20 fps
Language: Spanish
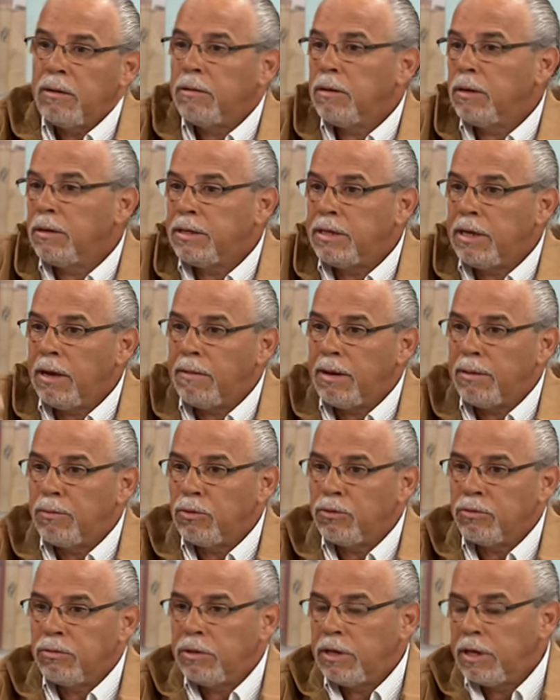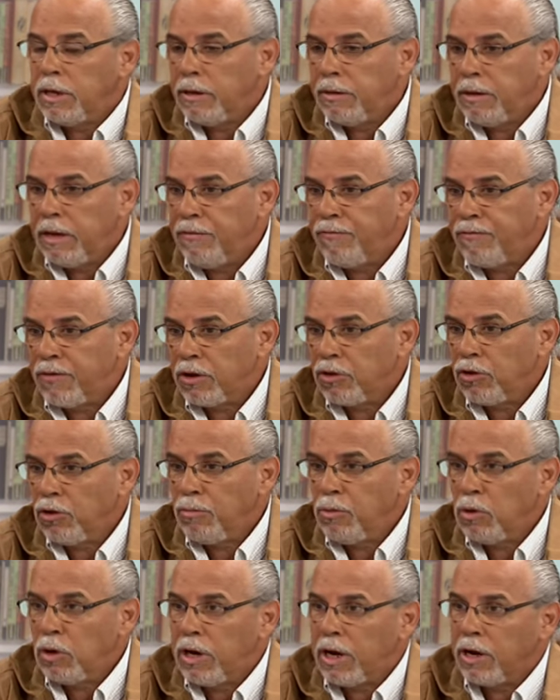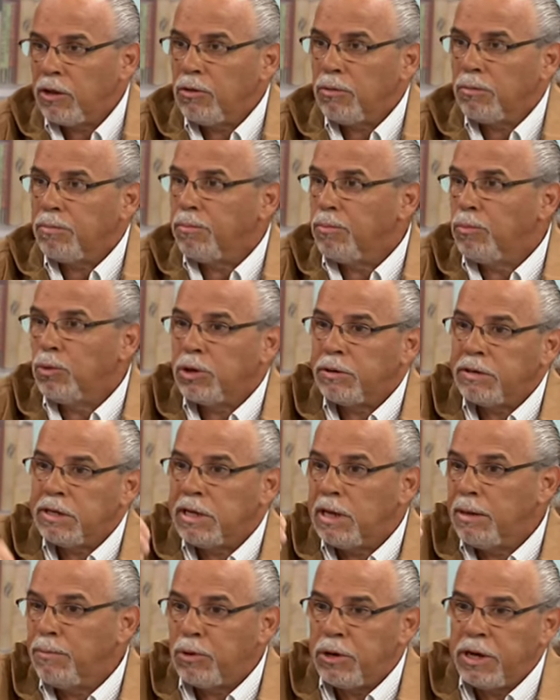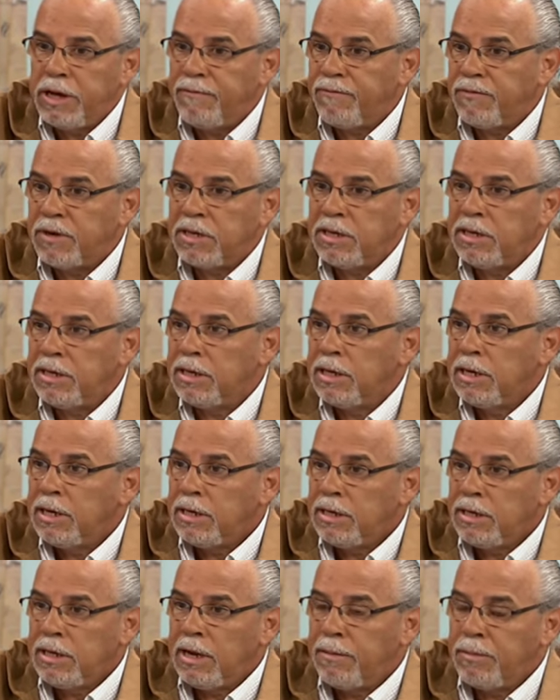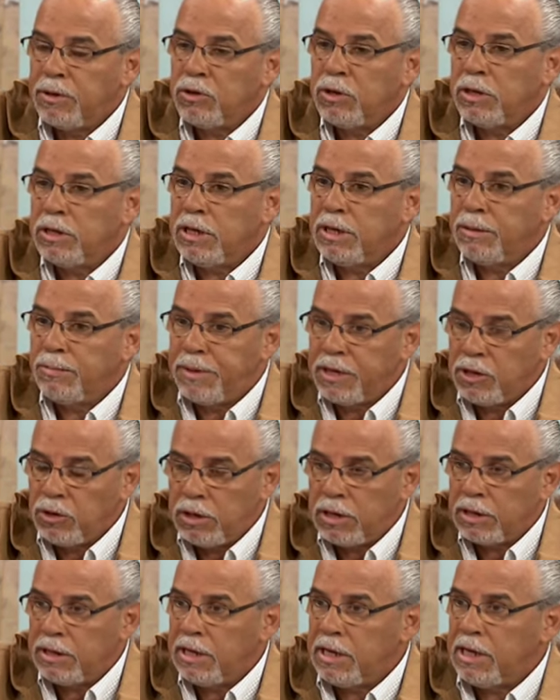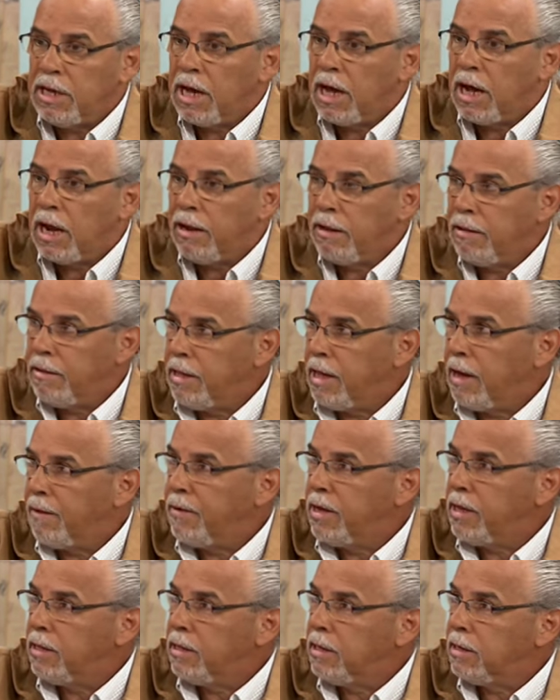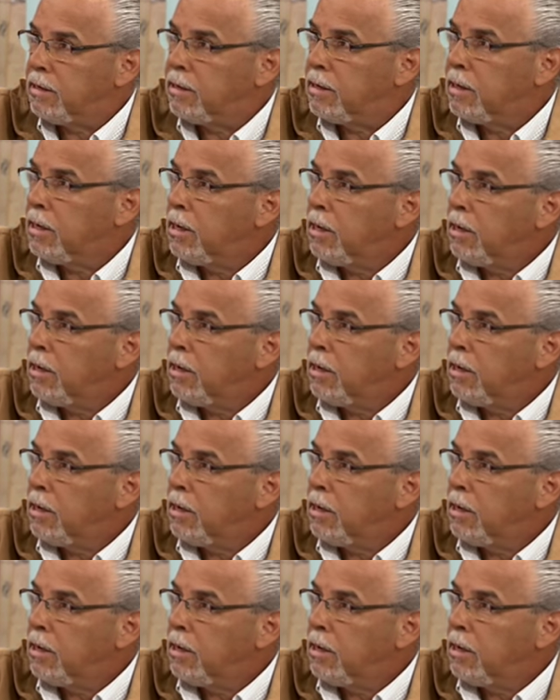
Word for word: eh, si hablamos del infarto de miocardio, muchas veces se le pone énfasis si la persona tiene presión arterial, diabetes,